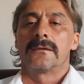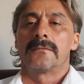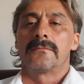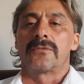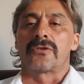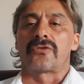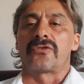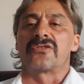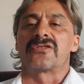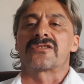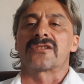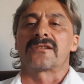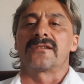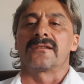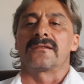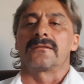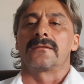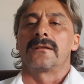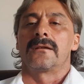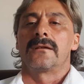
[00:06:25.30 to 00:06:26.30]
Bir gün
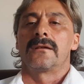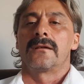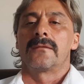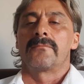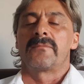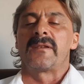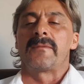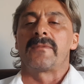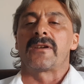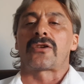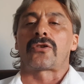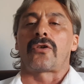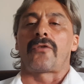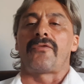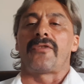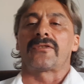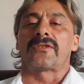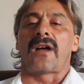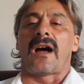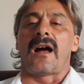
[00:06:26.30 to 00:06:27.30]
çıkın, bir
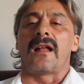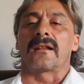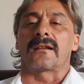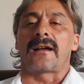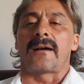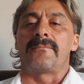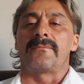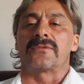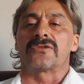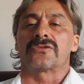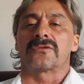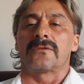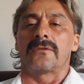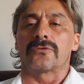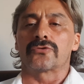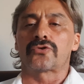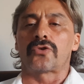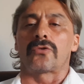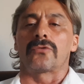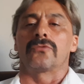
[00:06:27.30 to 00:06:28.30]
mikrofonda halka
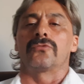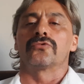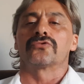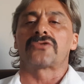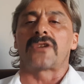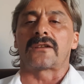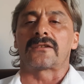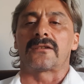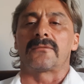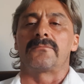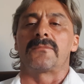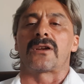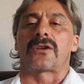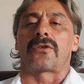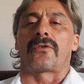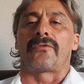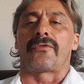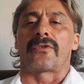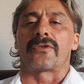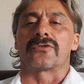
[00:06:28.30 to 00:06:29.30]
uzatın
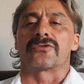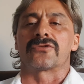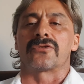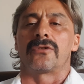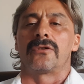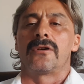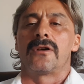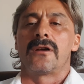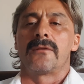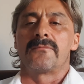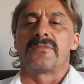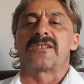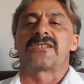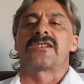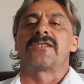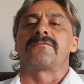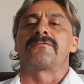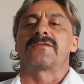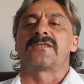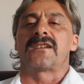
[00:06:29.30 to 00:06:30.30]
mikrofonunuzu. Bir
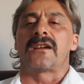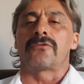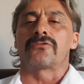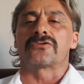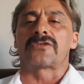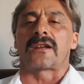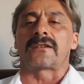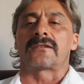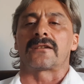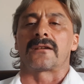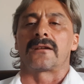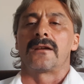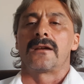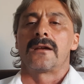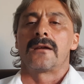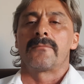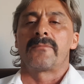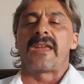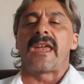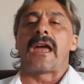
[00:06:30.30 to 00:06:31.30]
çiftçiye uzatın,
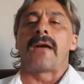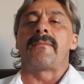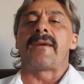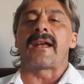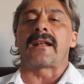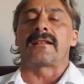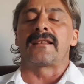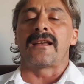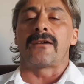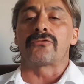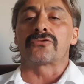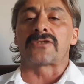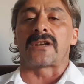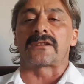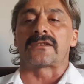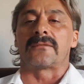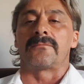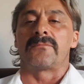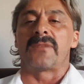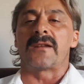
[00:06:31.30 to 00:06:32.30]
bir emekliye
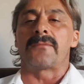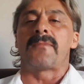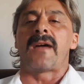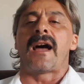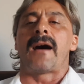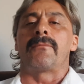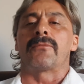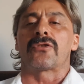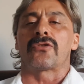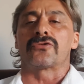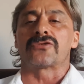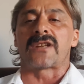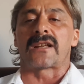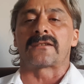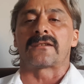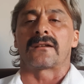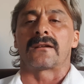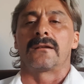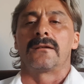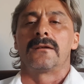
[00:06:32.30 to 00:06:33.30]
uzatın, bir memura
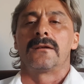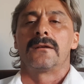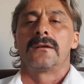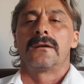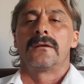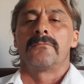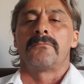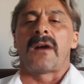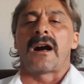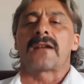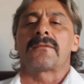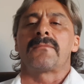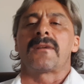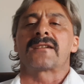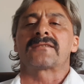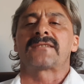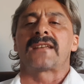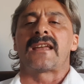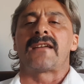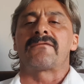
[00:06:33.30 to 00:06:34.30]
uzatın.
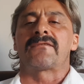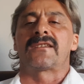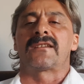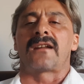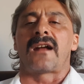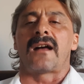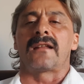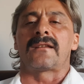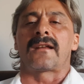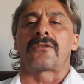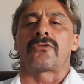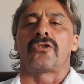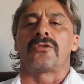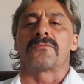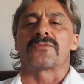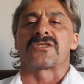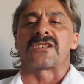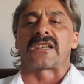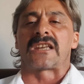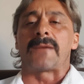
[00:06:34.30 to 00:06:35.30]
Marmaris'te ev kiraları
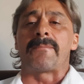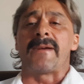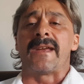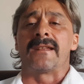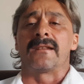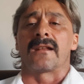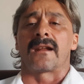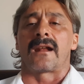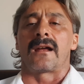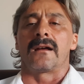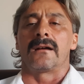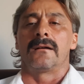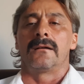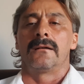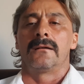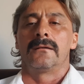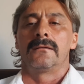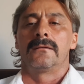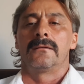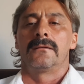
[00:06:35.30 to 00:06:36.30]
olmuş 2000 lira.
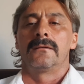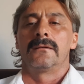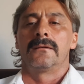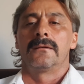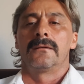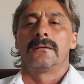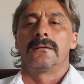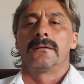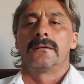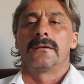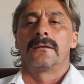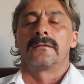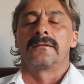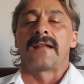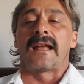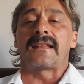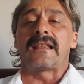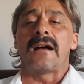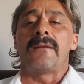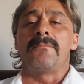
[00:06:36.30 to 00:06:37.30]

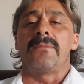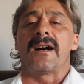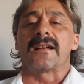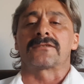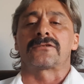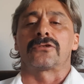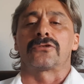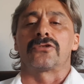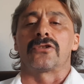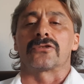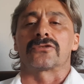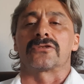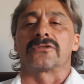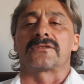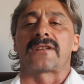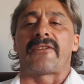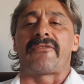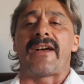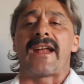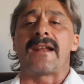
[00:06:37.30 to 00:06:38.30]
Neden bahsediyorsunuz
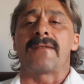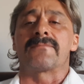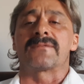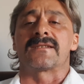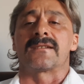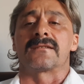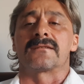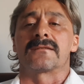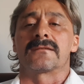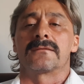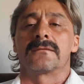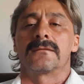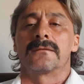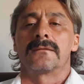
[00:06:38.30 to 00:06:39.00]
efendim siz?